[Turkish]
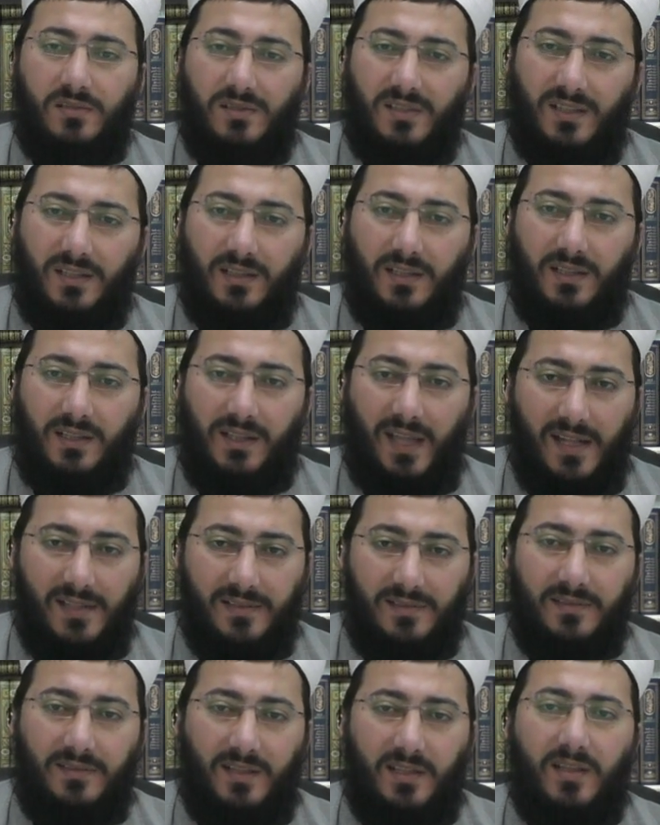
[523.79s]
Çünkü
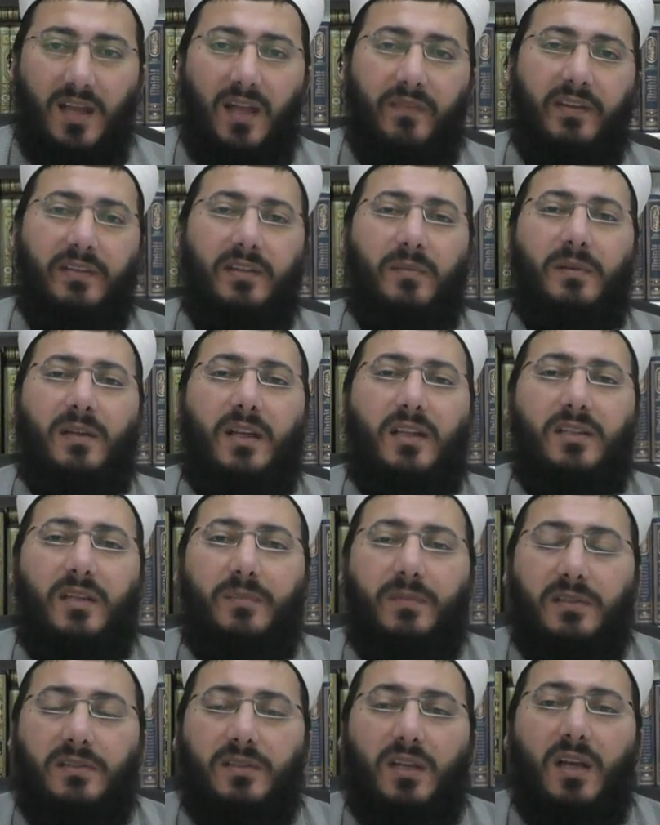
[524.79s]
kendisini tedavi edebilen
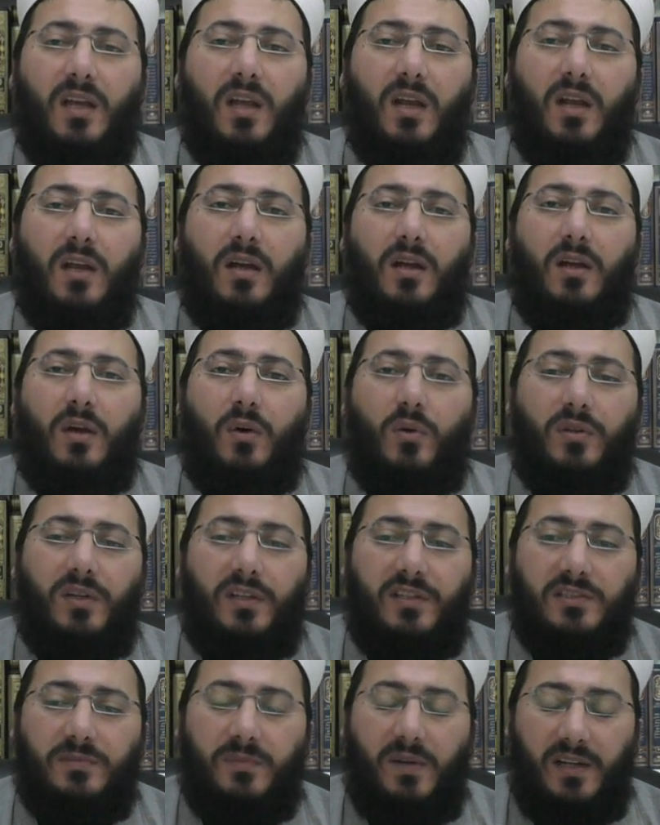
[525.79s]
de bir e,
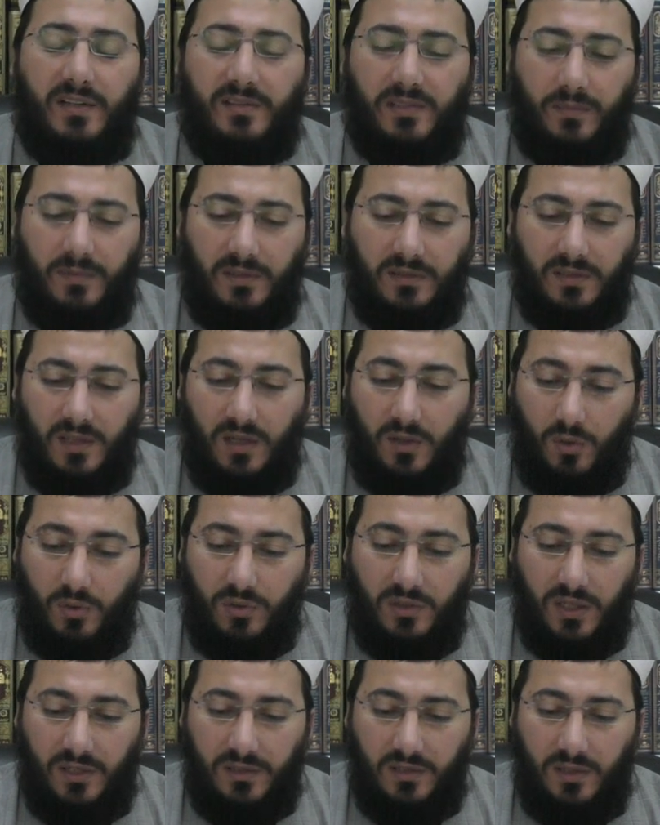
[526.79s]
organizma aynı zamanda
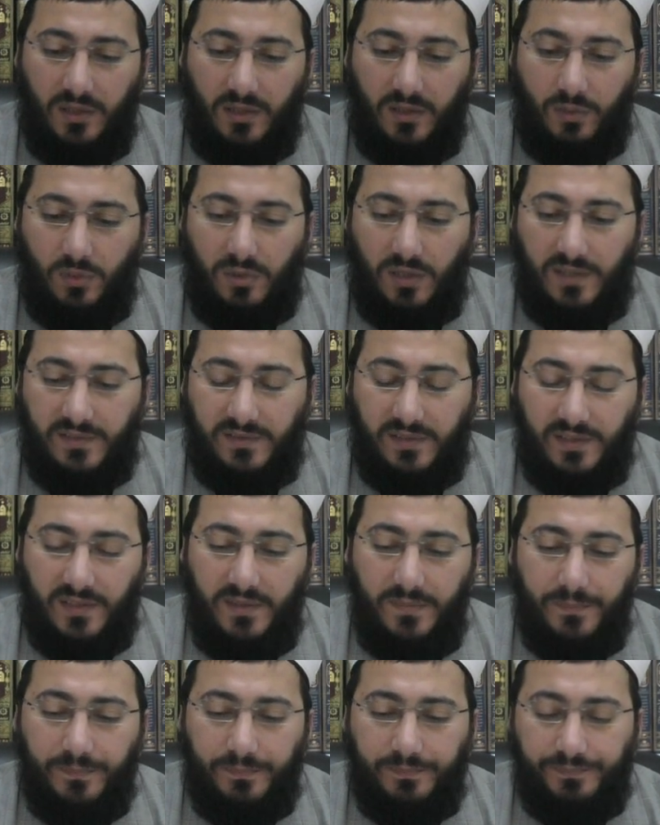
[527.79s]
organ e, kulak zarı.